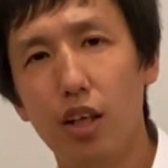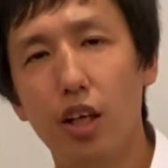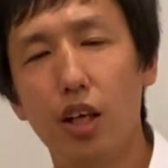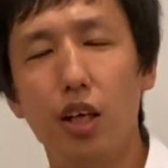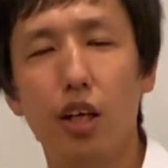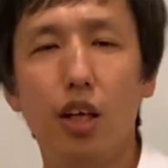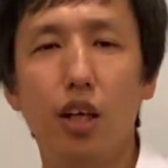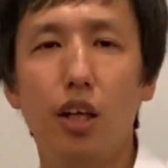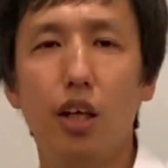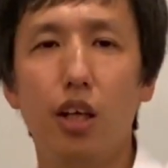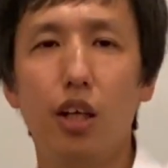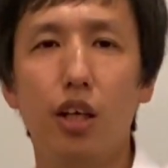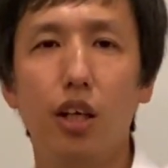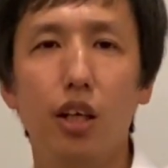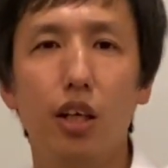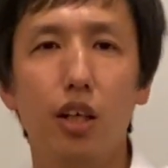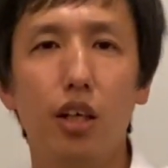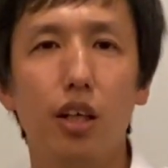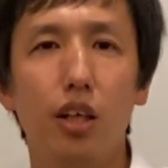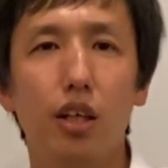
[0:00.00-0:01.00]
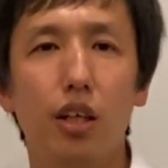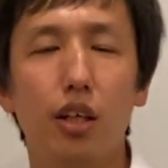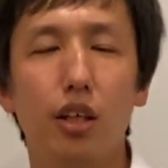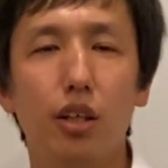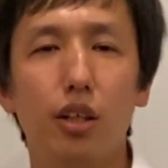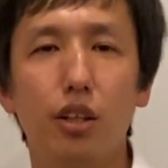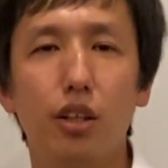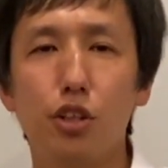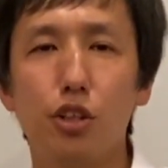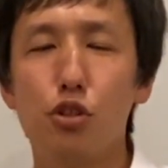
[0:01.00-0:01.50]

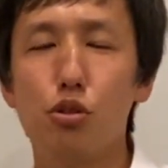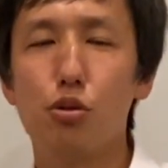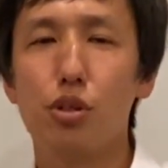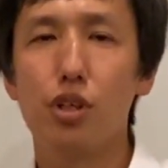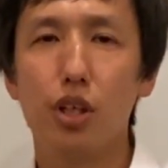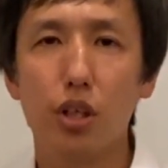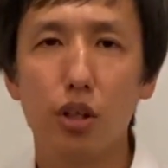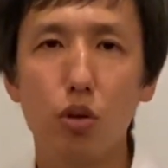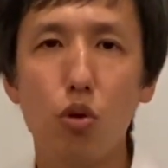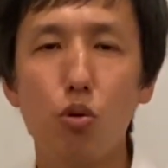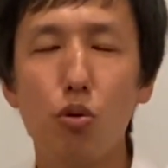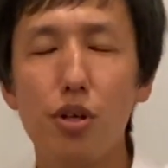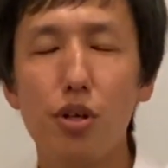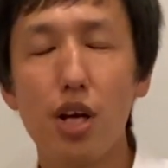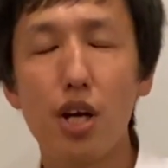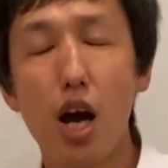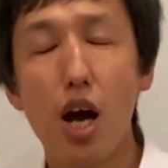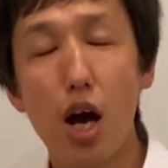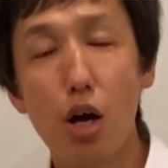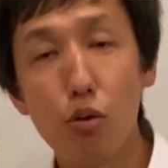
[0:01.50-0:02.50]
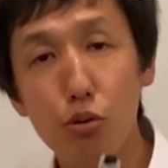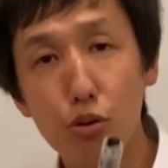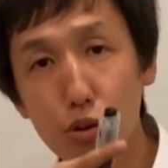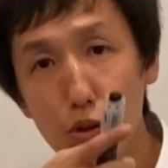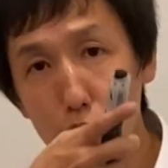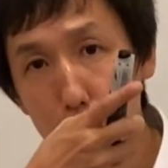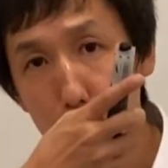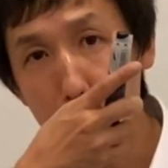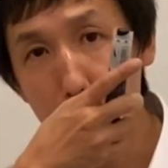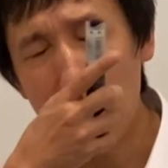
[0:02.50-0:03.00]
えー、にしゅるい刻印があるっ
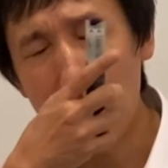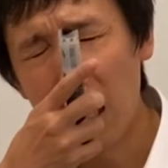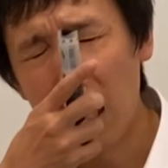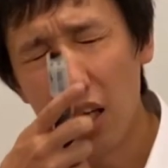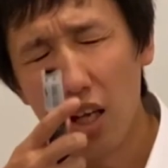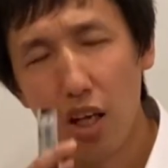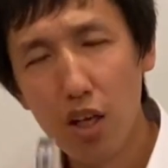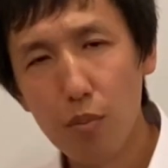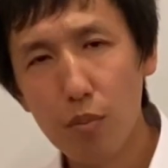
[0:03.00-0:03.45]
ていうので、